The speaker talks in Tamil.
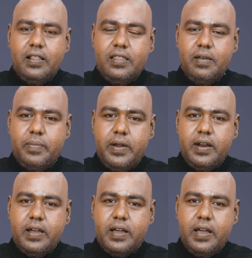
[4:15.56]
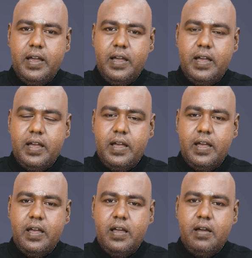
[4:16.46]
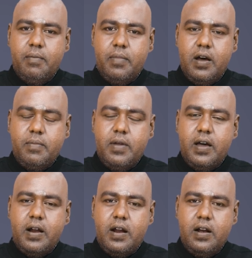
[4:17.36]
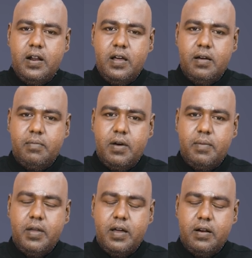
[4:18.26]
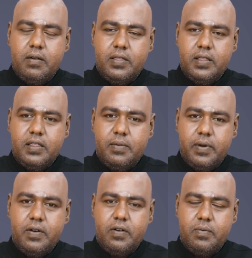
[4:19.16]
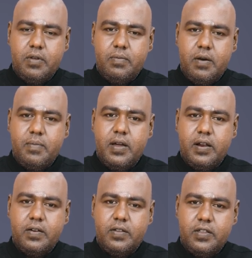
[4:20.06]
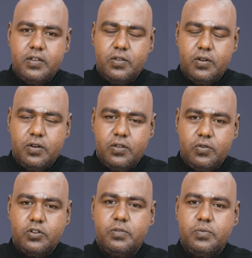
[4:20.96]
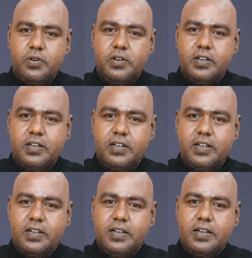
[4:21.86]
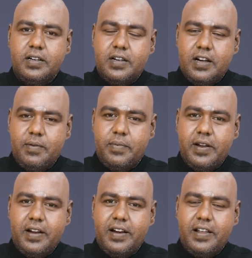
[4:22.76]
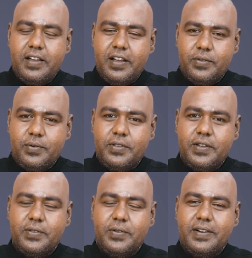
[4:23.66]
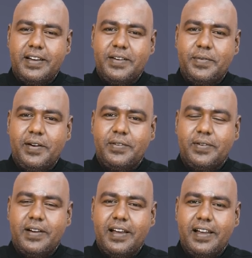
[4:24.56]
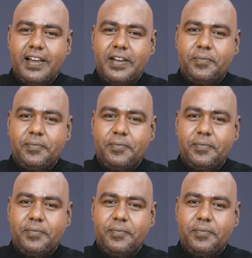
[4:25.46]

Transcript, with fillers: இந்த பெண்ணுக்கு மாமியாரால் மாமியார் வந்து இந்த பெண் வரும்போது மாமியாருக்கு வந்து தோஷம் உண்டு அப்படின்னு எங்கள் ஜோசியர் சொன்னார் அப்படின்னு சொன்னாங்க